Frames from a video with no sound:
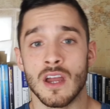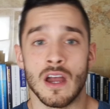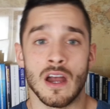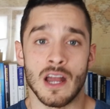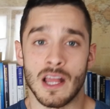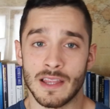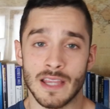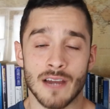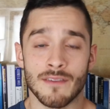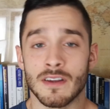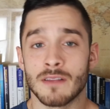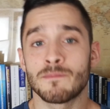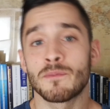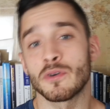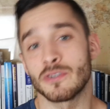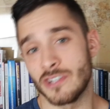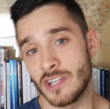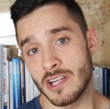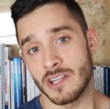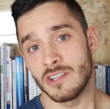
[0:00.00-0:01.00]
e, nawet
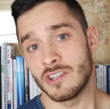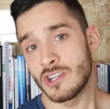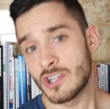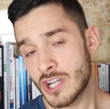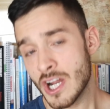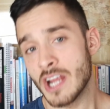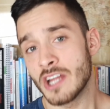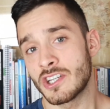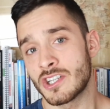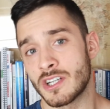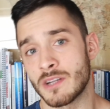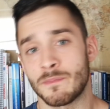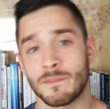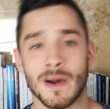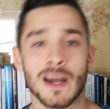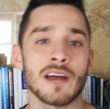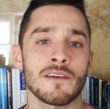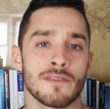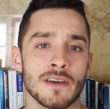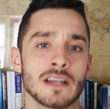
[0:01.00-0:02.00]
po dzień dzisiejszy,
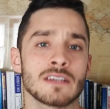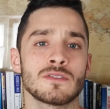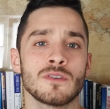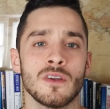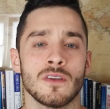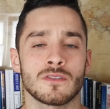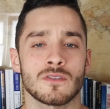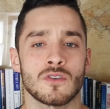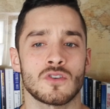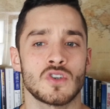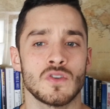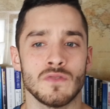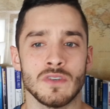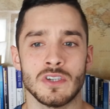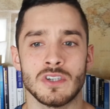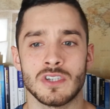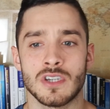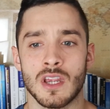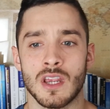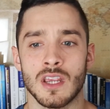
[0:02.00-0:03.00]
parafrazując
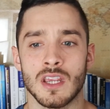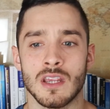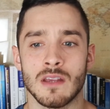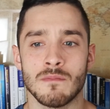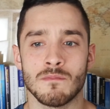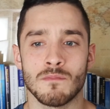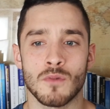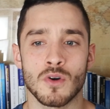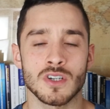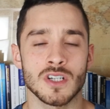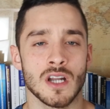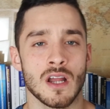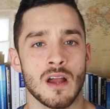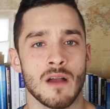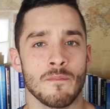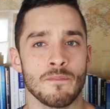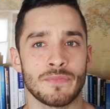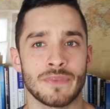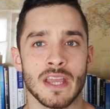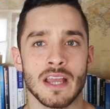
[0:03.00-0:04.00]
oczywiście, i
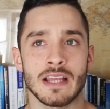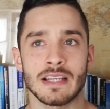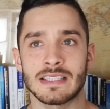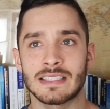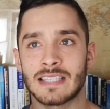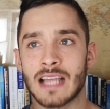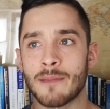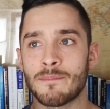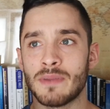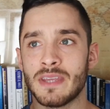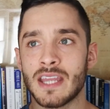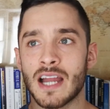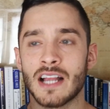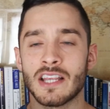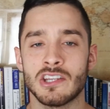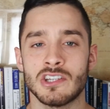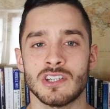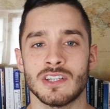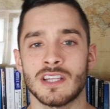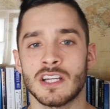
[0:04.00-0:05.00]
można te
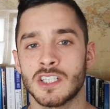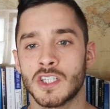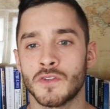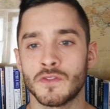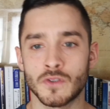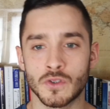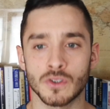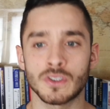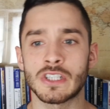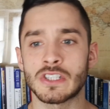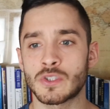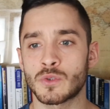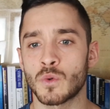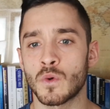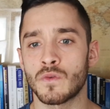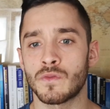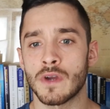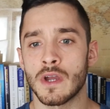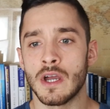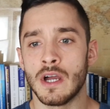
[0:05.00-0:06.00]
zabijanie się dać w
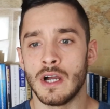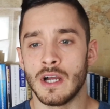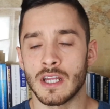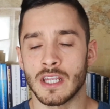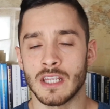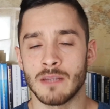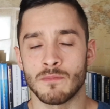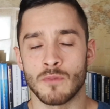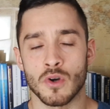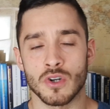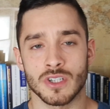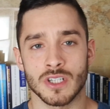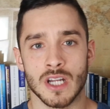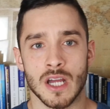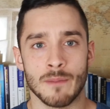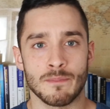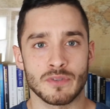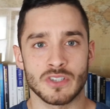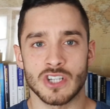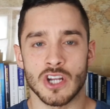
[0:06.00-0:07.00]
cudzysłów i
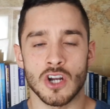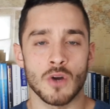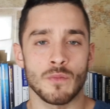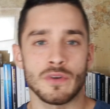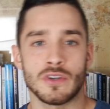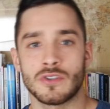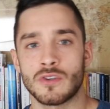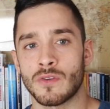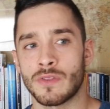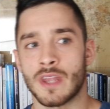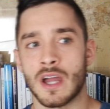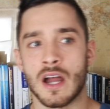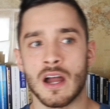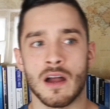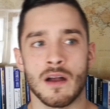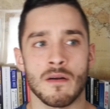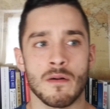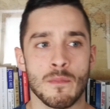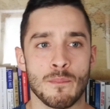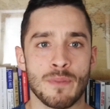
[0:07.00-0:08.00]
można przerobić to
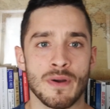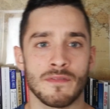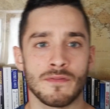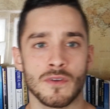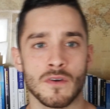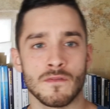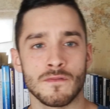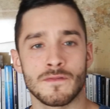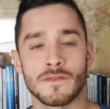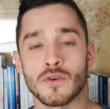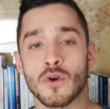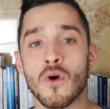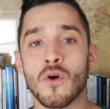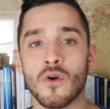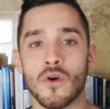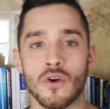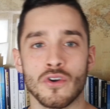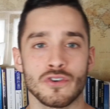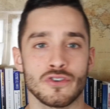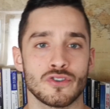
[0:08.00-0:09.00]
na pewną
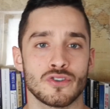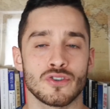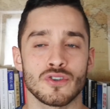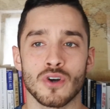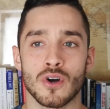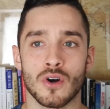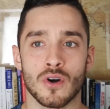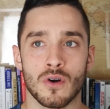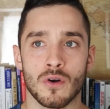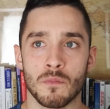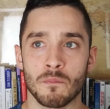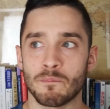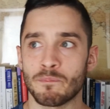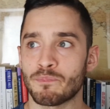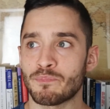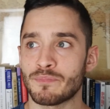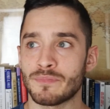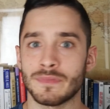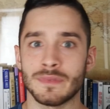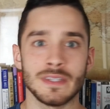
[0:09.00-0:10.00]
wrogość do
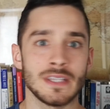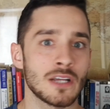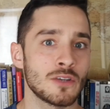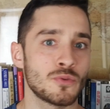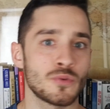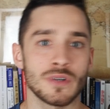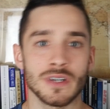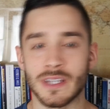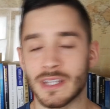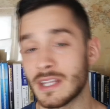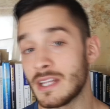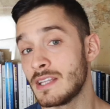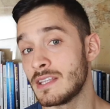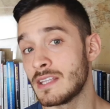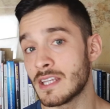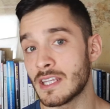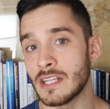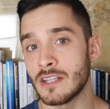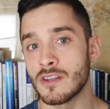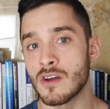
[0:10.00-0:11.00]
niektórych
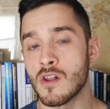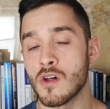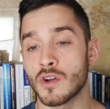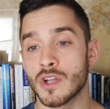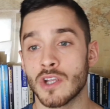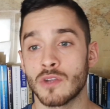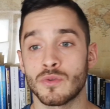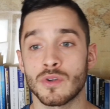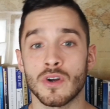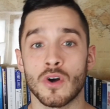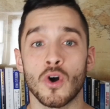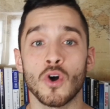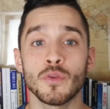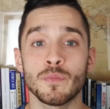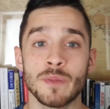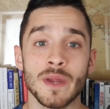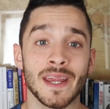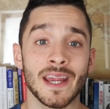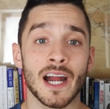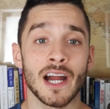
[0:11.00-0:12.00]
innych ideologii, które
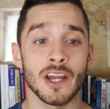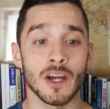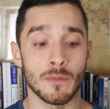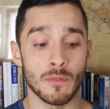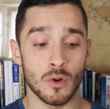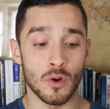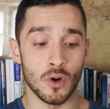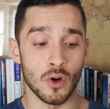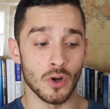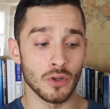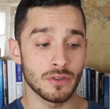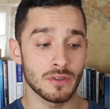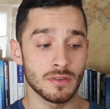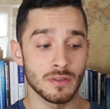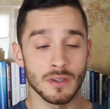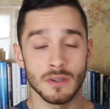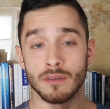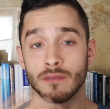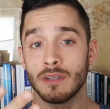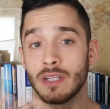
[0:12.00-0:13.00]
odbiegają od
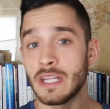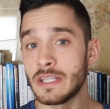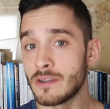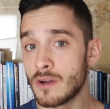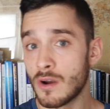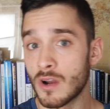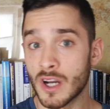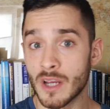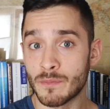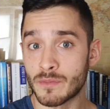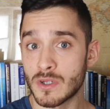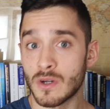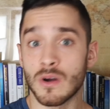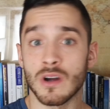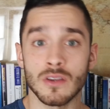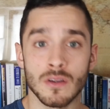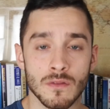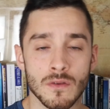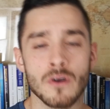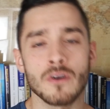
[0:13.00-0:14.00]
ideologii
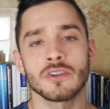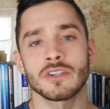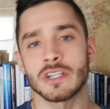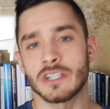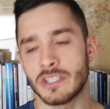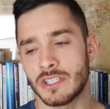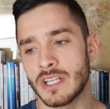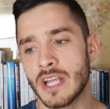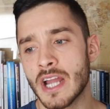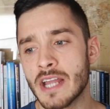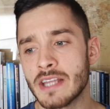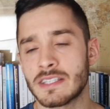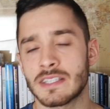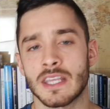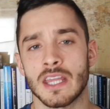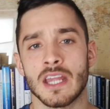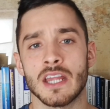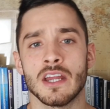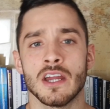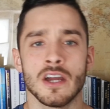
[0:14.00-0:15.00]
przykładowo
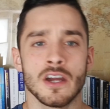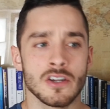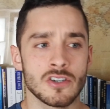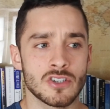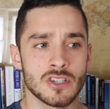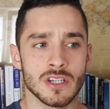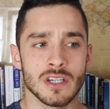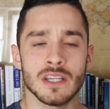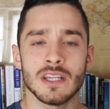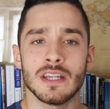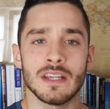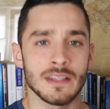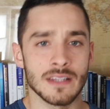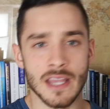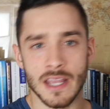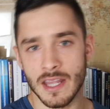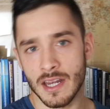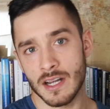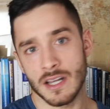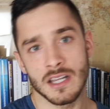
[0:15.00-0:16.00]
chrześcijańskiej czy
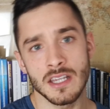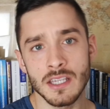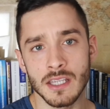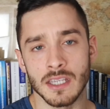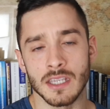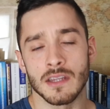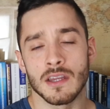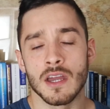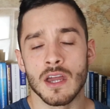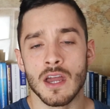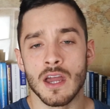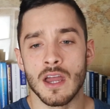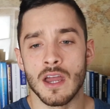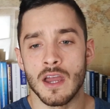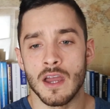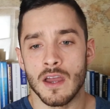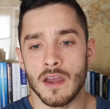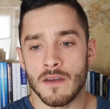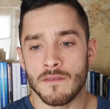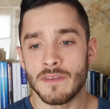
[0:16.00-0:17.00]
innej religii.
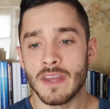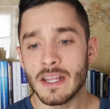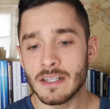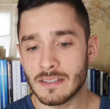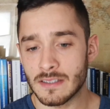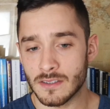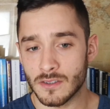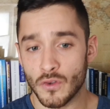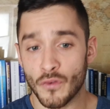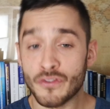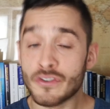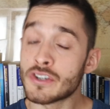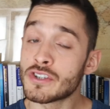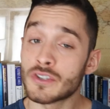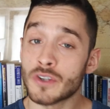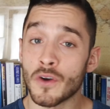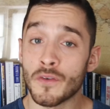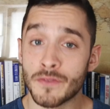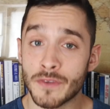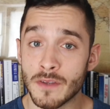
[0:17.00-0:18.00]
Więc to
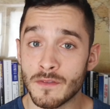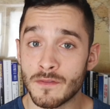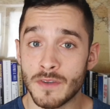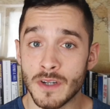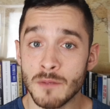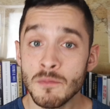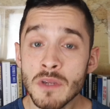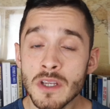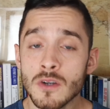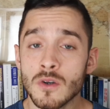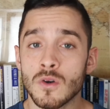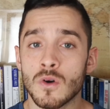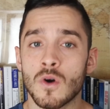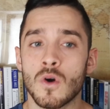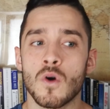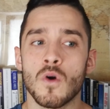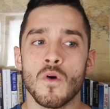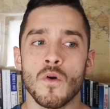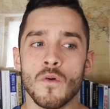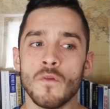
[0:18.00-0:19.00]
wszystko w tym
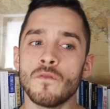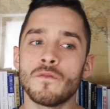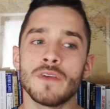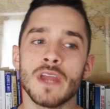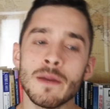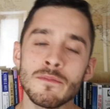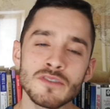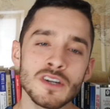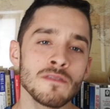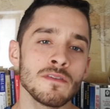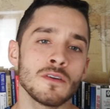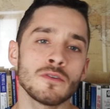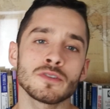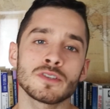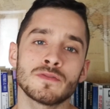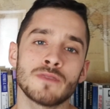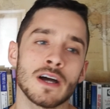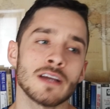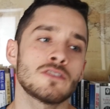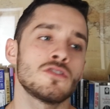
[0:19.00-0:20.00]
filmiku. Wiem, że wielu
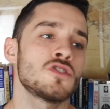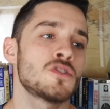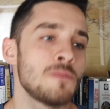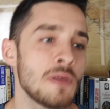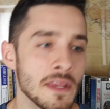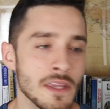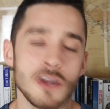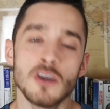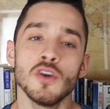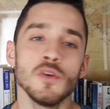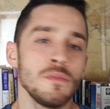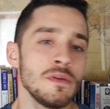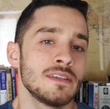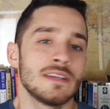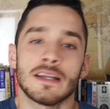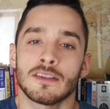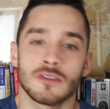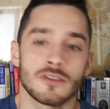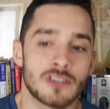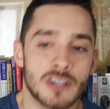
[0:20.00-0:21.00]
z Was już mnie nie lubi
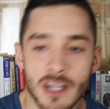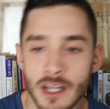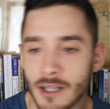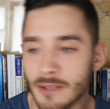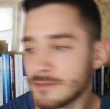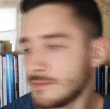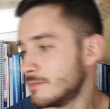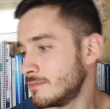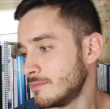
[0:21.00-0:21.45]
za to, że